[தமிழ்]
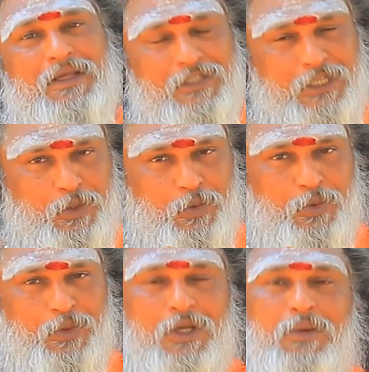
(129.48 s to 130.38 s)
பேர்
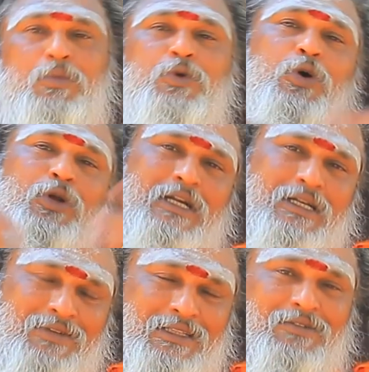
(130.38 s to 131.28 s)
வைக்கணும் முன்னோர்கள்
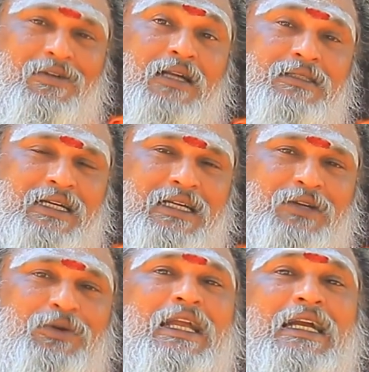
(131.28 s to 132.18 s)
வந்து வாழ்ந்து
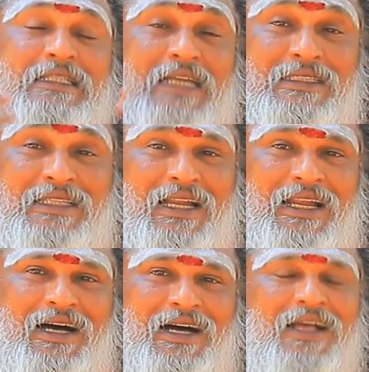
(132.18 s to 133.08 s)
கட்டவங்க எங்கள்
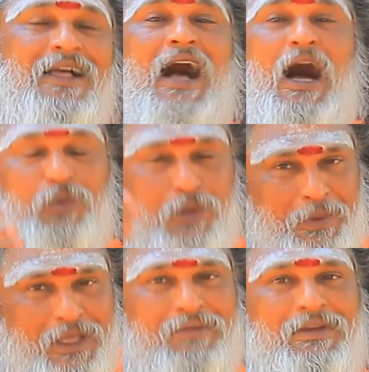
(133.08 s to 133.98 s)
தாத்தாலாம் அவர்
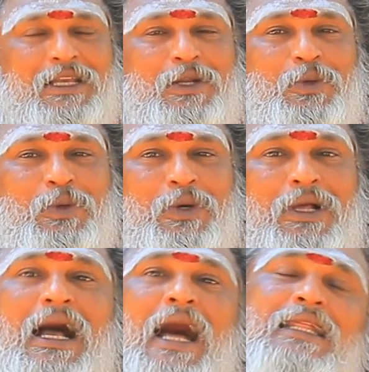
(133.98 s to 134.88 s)
பேரை வைக்கணும்
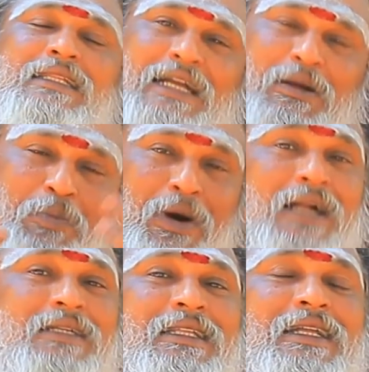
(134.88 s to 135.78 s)
அல்லது எங்கள்
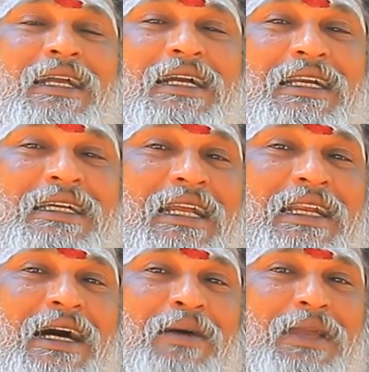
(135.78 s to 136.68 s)
பாட்டி தான் எங்களுக்கு
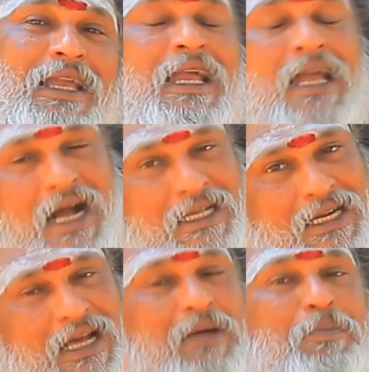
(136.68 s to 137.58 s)
எல்லாமே
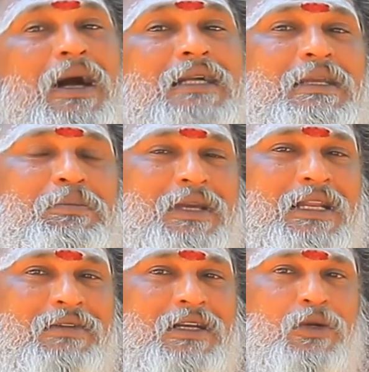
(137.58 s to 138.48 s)
அதனால் பாட்டி
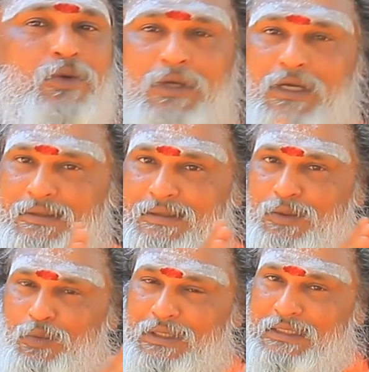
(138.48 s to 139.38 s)
பேரை வைக்கணுங்கிறது
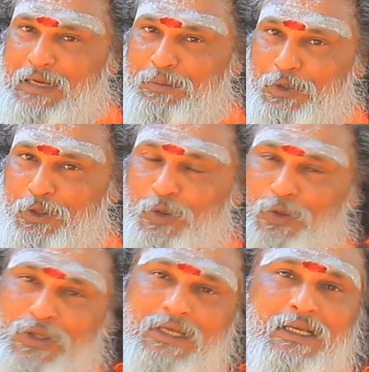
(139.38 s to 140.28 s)
ஒரு தரப்பு
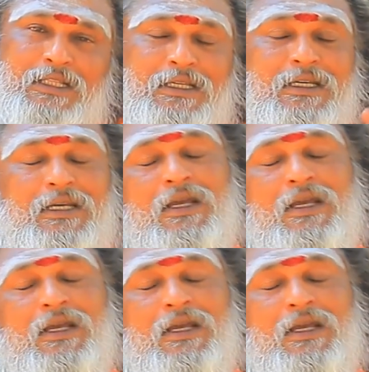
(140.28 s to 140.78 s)
இருக்கும் இது